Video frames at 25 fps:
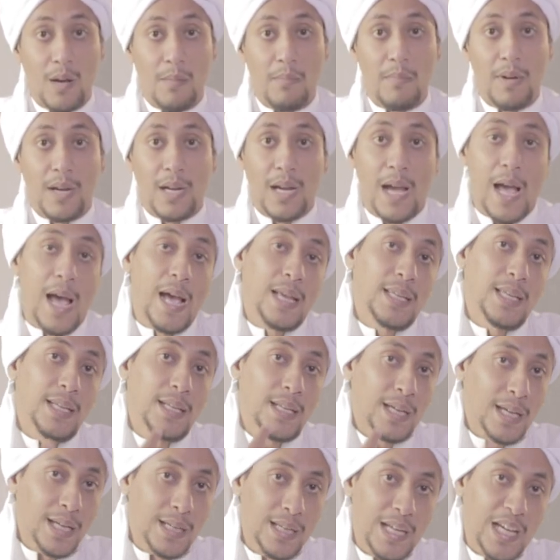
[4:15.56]
Maka
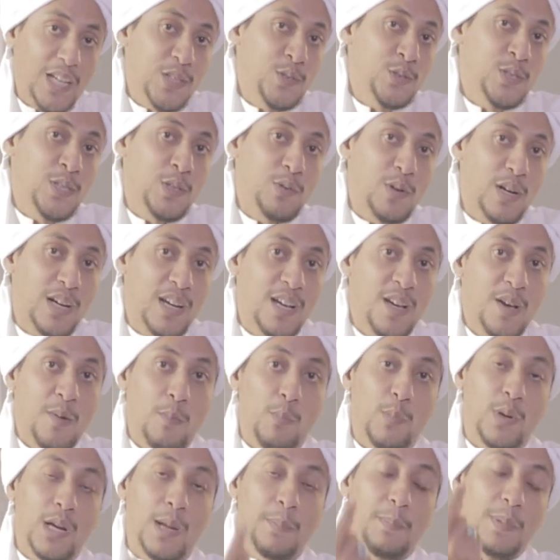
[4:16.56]
hanya dengan kayu siwak
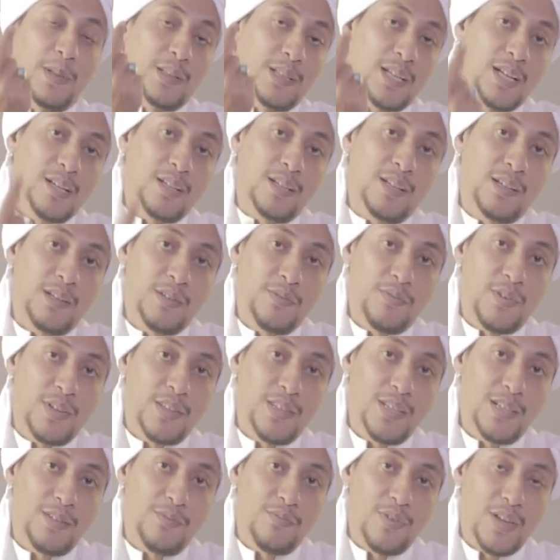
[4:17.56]
mendapatkan
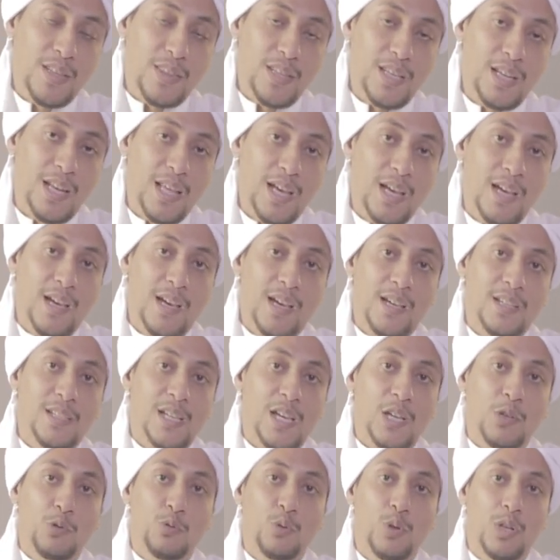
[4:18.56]
kefadilah
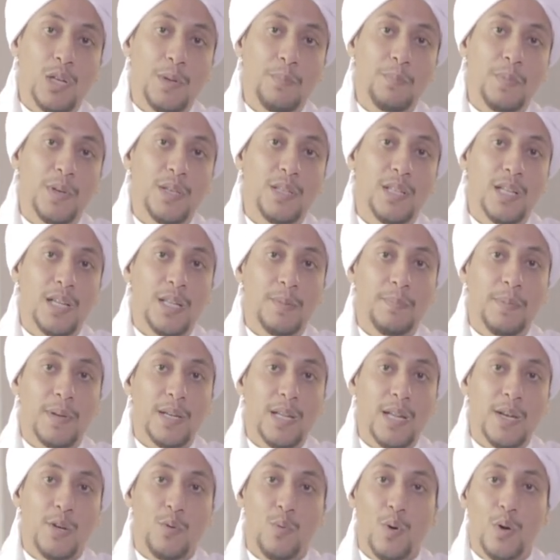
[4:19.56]
yaitu lebih
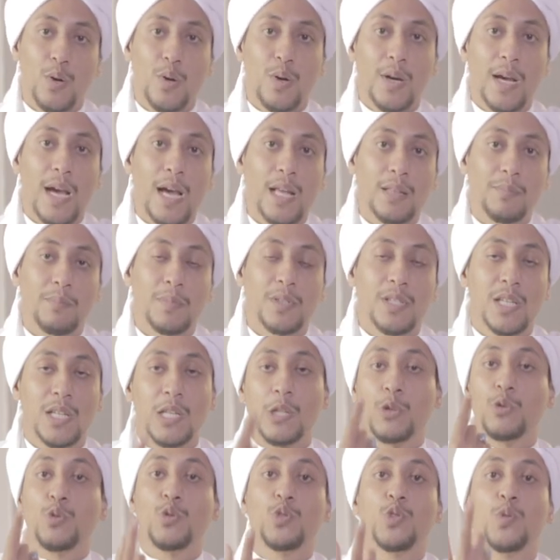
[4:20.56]
daripada dua rakaat
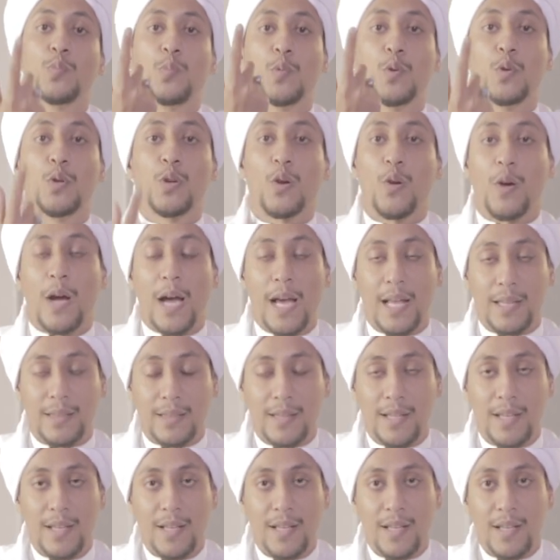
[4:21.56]
menjadi 70 rakaat.
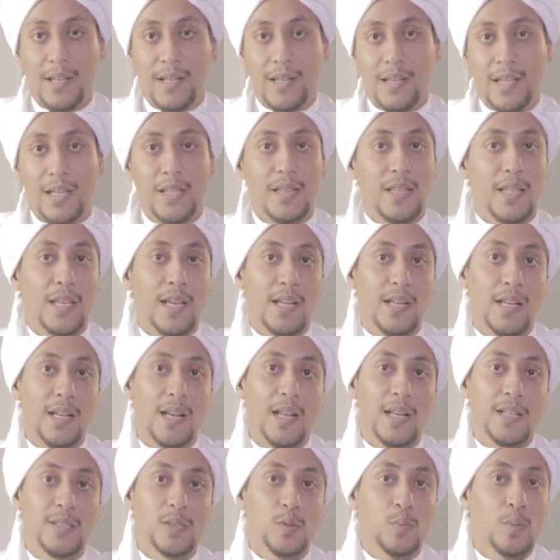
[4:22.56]
Ini
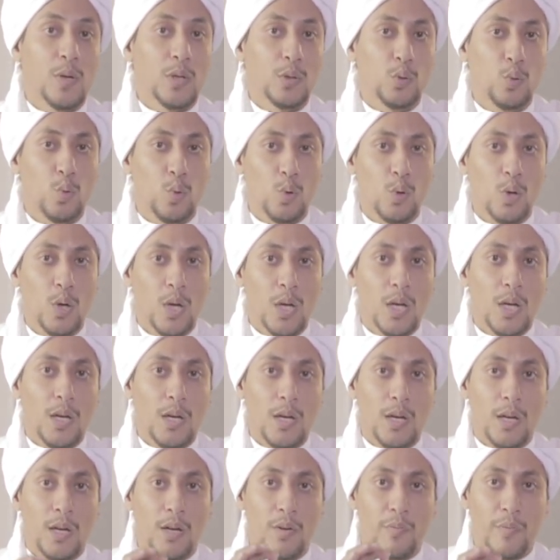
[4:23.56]
adalah suatu
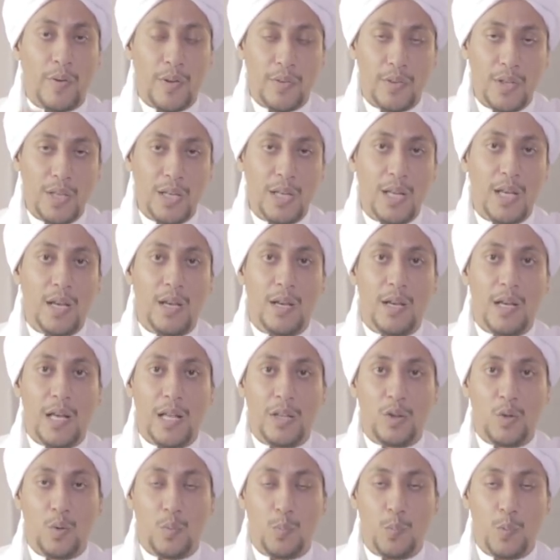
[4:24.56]
Eh, fadilah
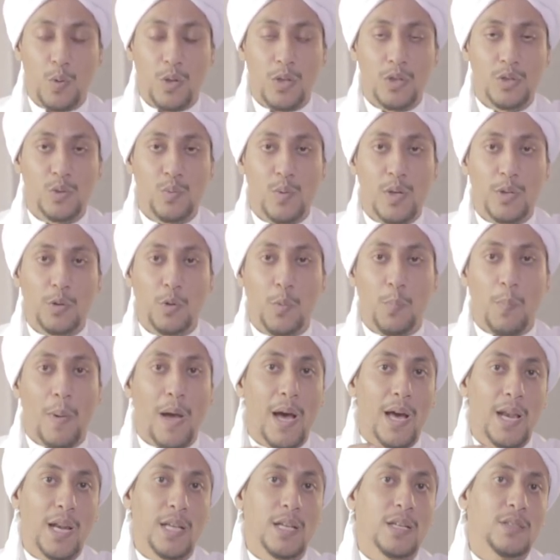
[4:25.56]
ataupun suatu
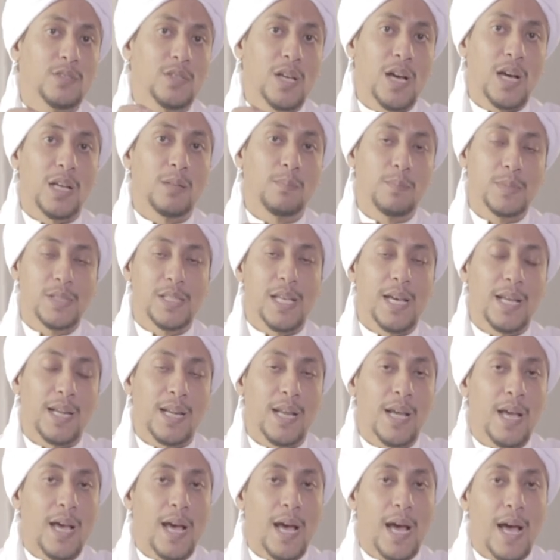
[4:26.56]
pahala yang sangat besar
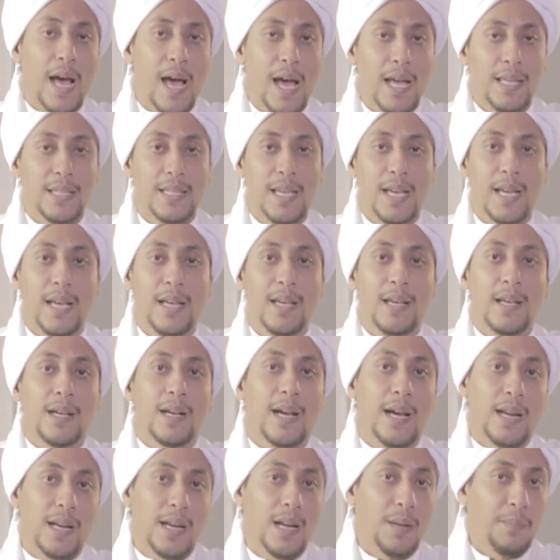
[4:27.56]
hanya
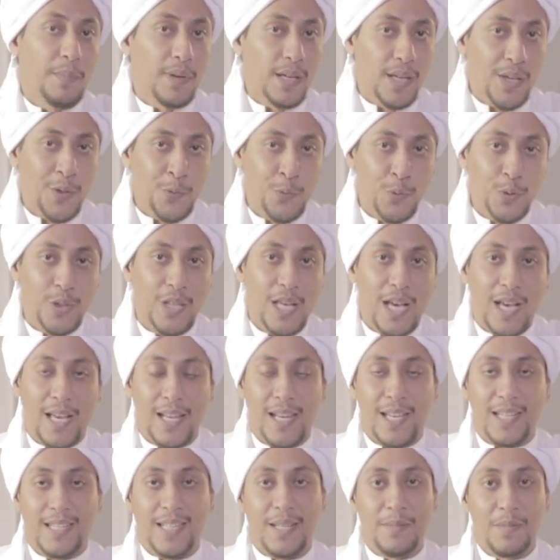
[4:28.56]
karena mengikuti
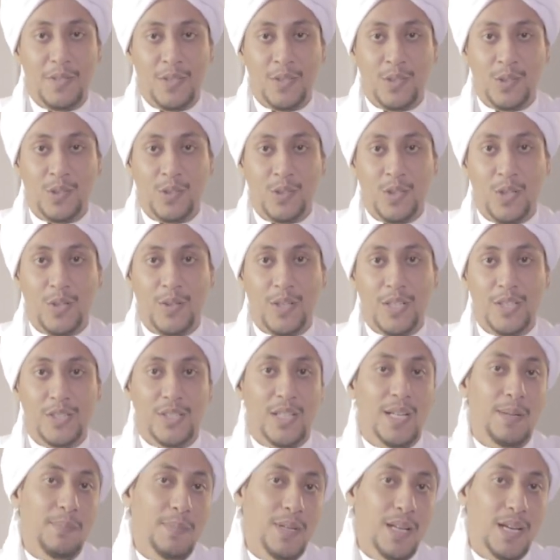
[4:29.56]
akhlak Nabi
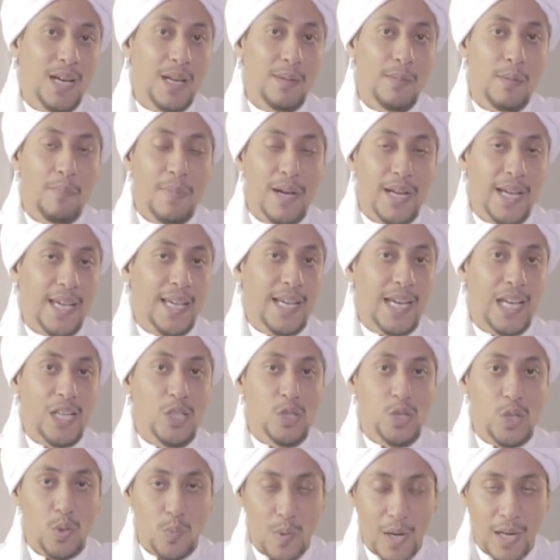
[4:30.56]
SAW dengan memakai
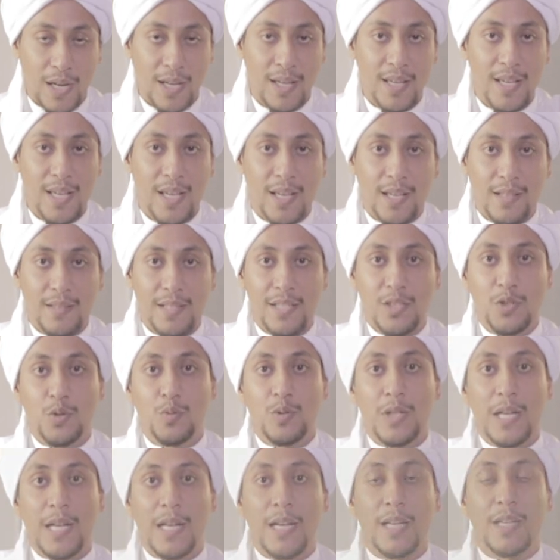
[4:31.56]
kayu siwak dan
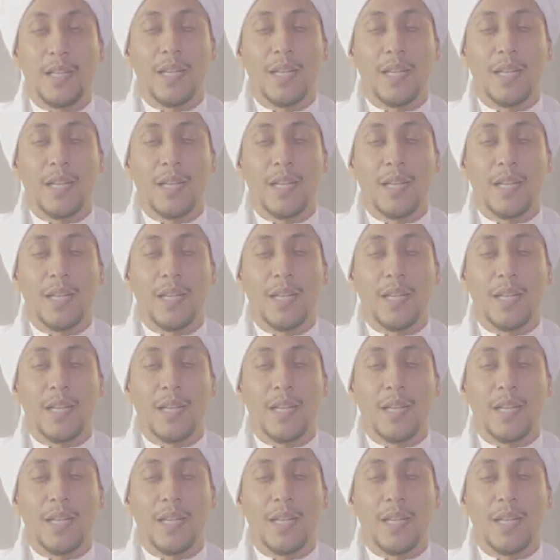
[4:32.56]
juga